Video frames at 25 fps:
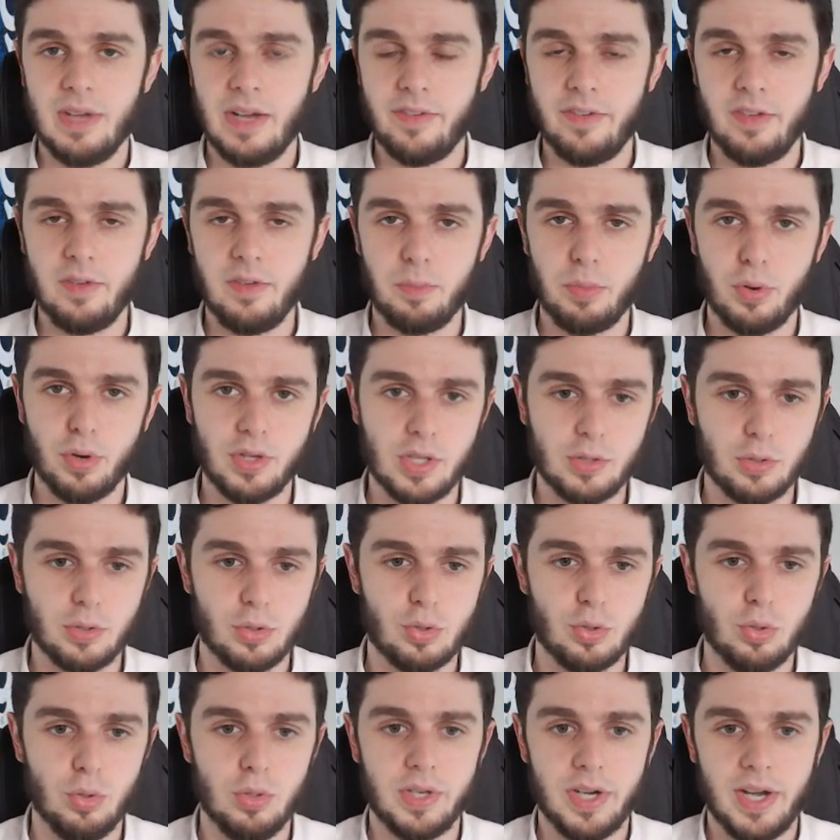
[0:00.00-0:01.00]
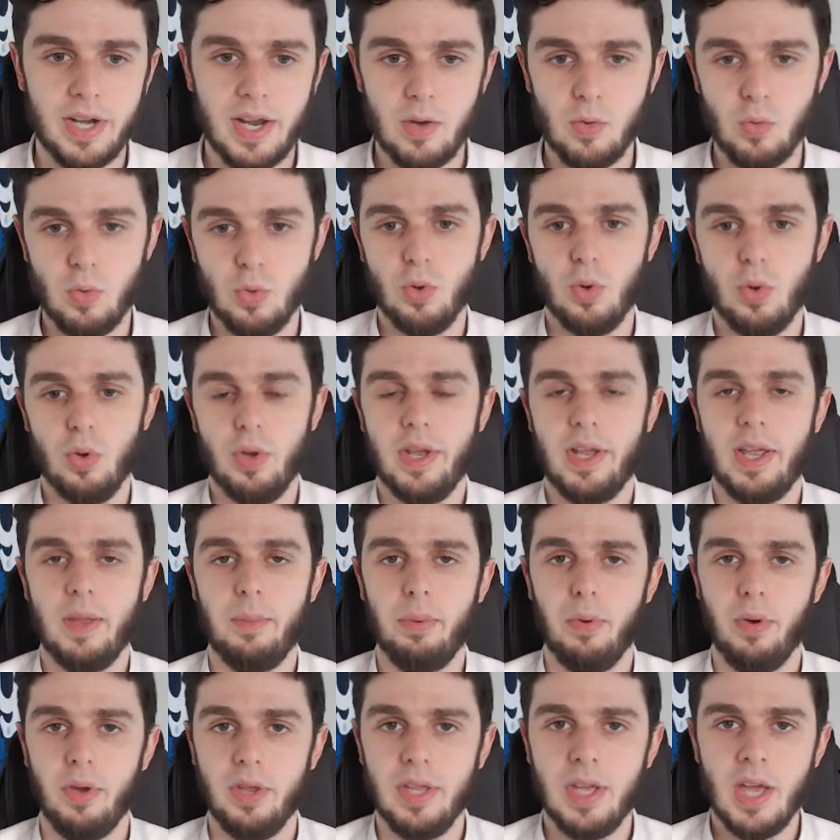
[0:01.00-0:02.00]
avevi portato sul 3-1 e che
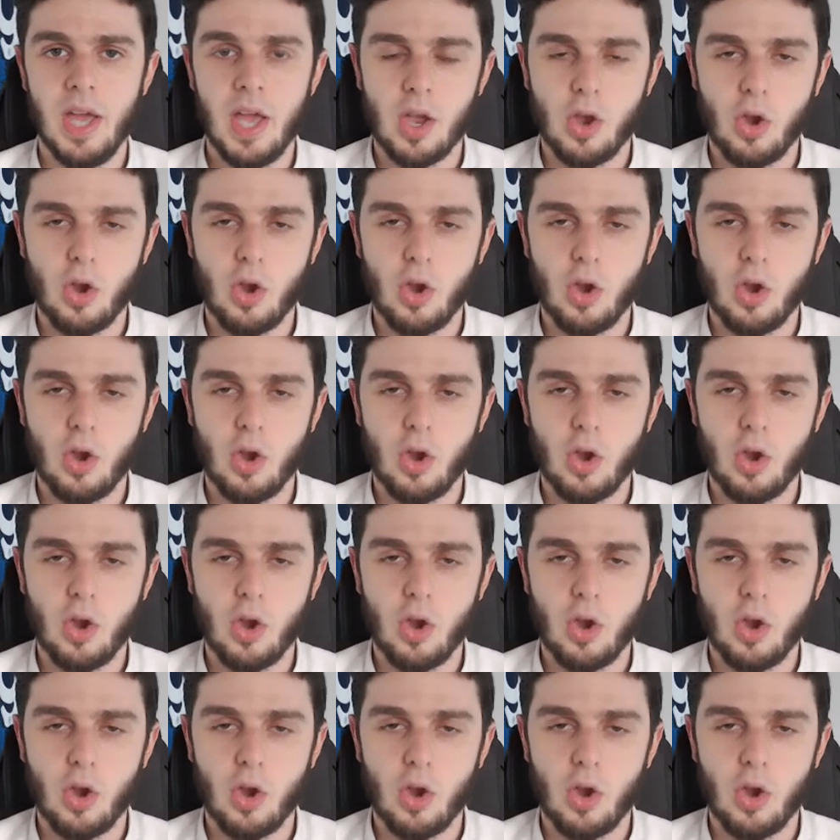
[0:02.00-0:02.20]
poi